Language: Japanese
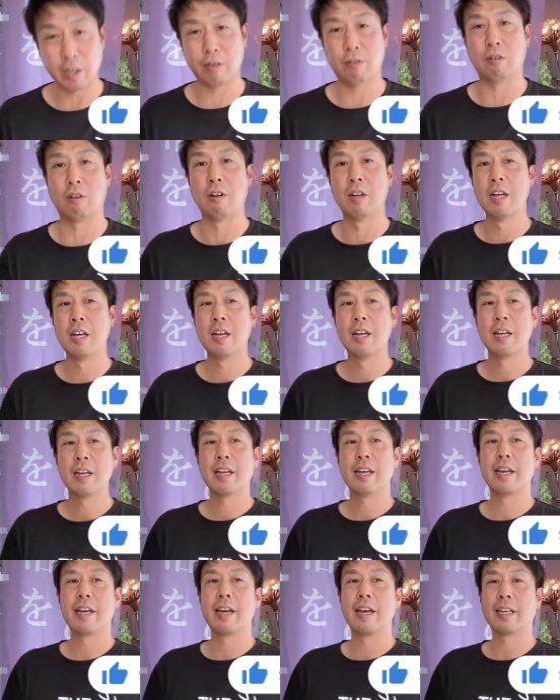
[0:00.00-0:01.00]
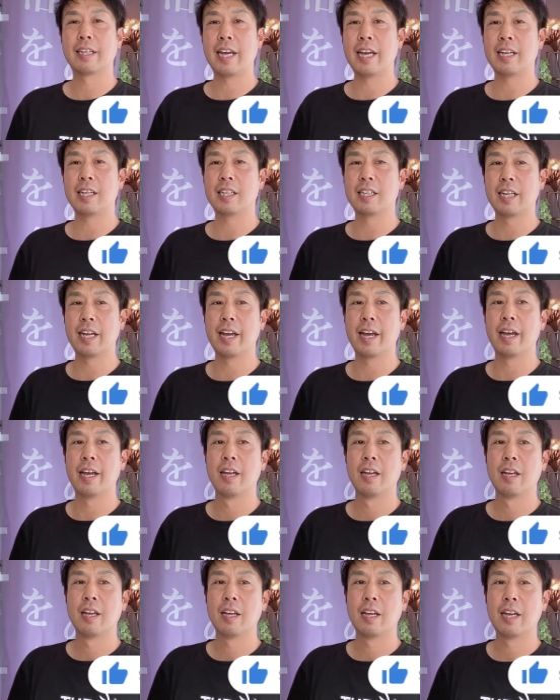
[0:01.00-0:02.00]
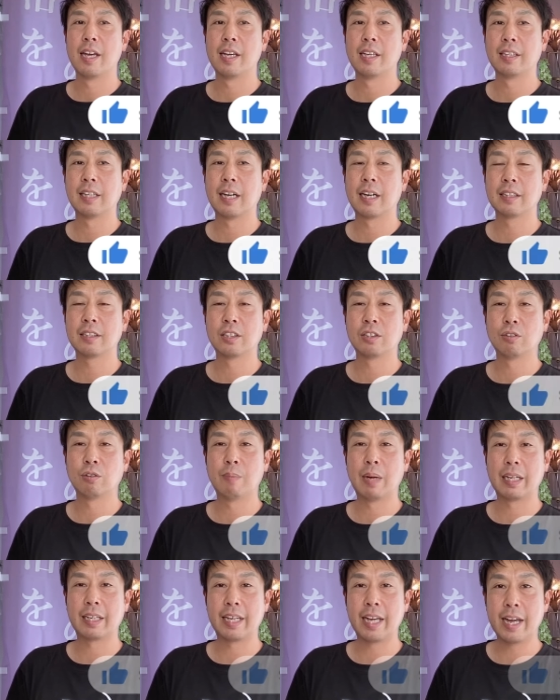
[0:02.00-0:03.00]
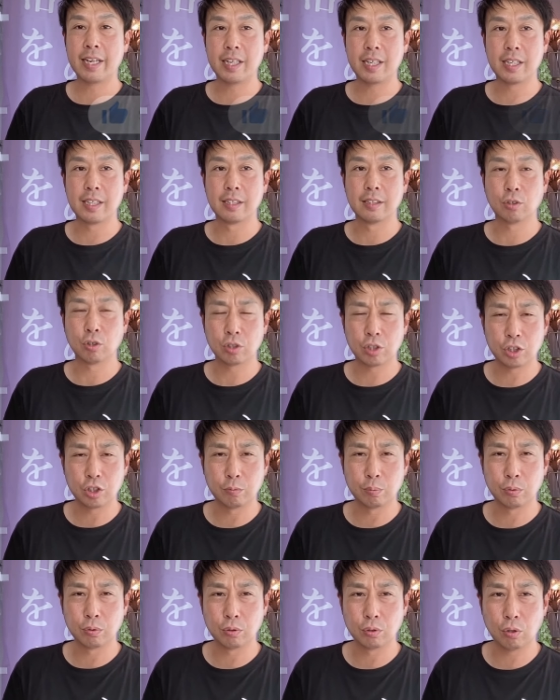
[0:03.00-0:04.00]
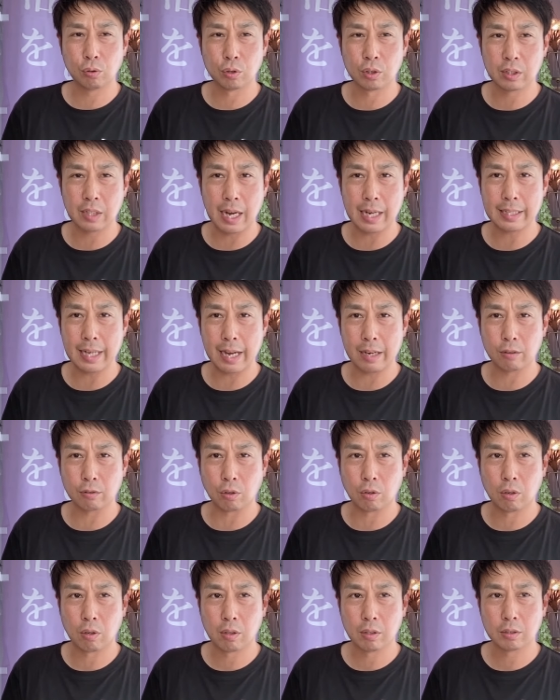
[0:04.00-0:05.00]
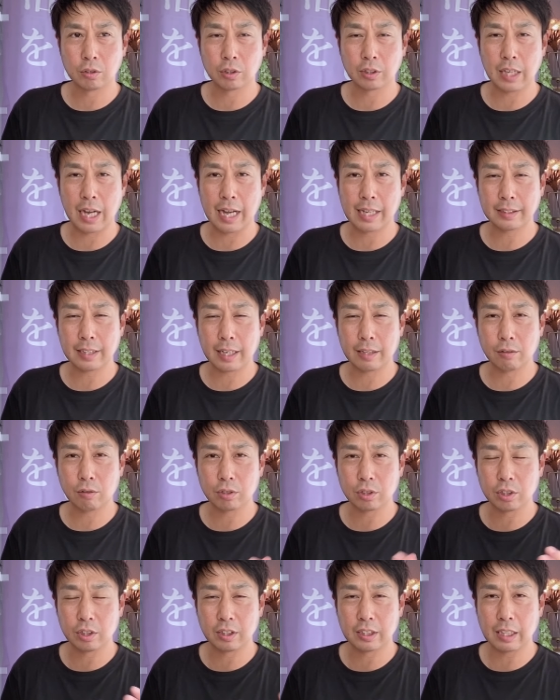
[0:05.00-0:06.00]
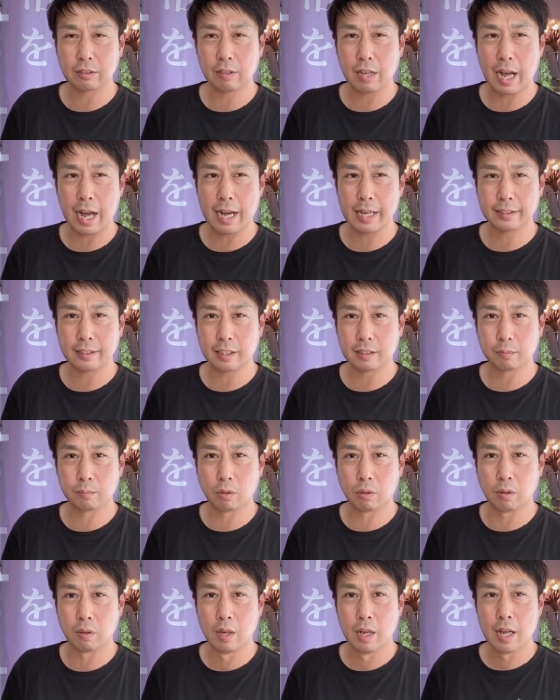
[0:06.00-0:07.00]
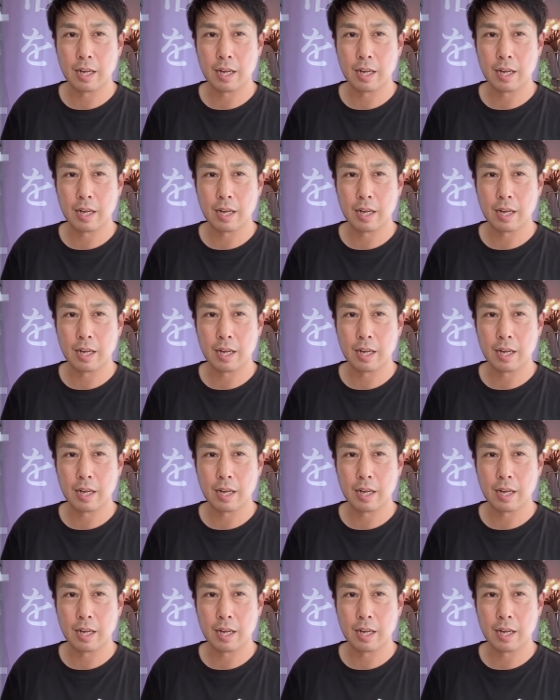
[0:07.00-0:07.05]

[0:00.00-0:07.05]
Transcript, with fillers: の、元気で、鳴らしを元気に、そして自分の訴えたいこと、そして朝の辻たちの挨拶も、